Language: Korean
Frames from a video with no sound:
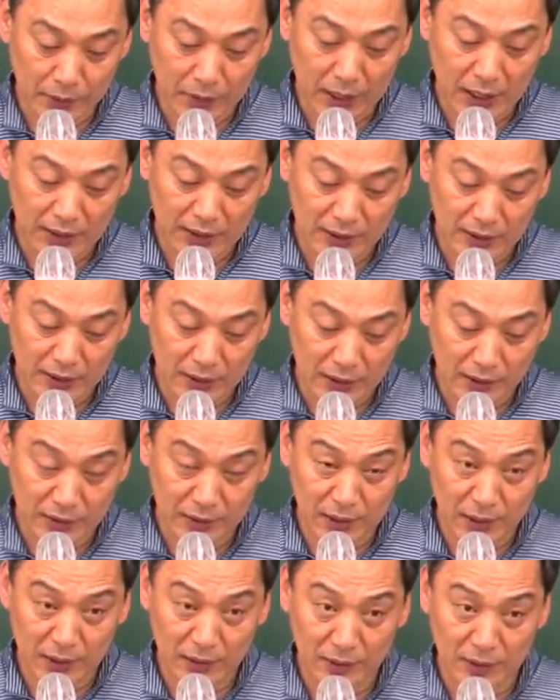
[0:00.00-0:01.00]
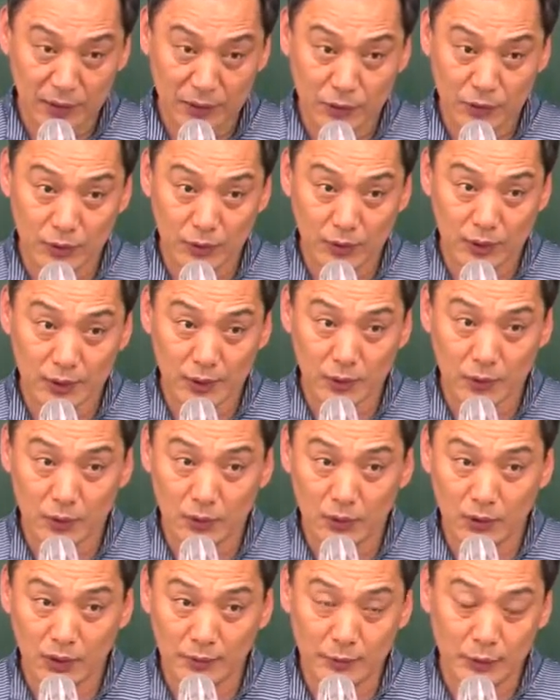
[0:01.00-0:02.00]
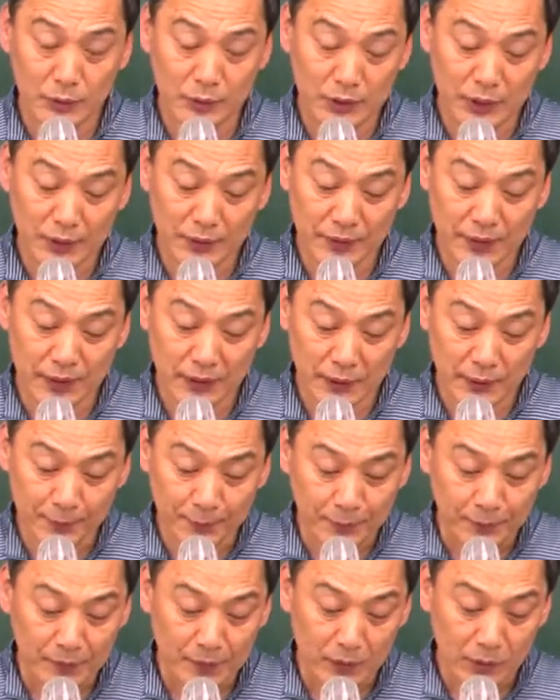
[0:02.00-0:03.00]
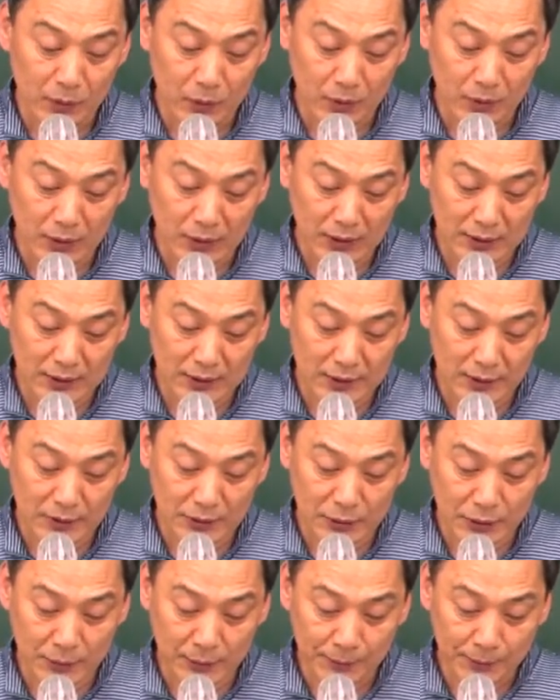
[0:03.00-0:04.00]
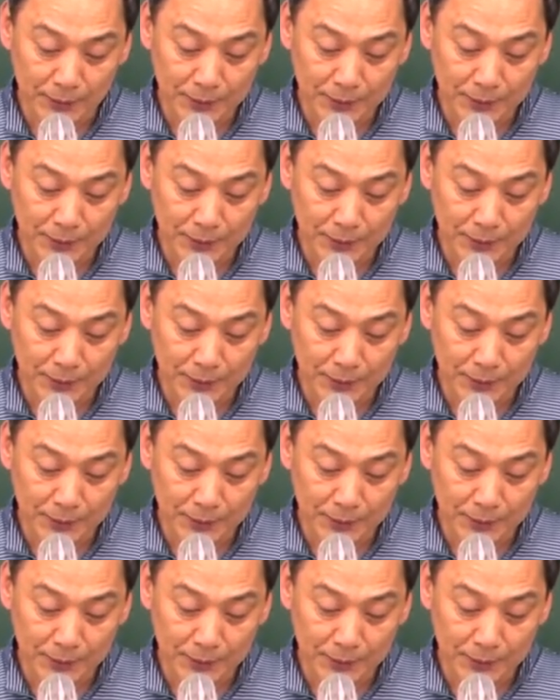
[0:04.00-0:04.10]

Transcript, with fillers: 또 한정돼 있는 수요자 공급 순조한다. 이건 고가성이죠.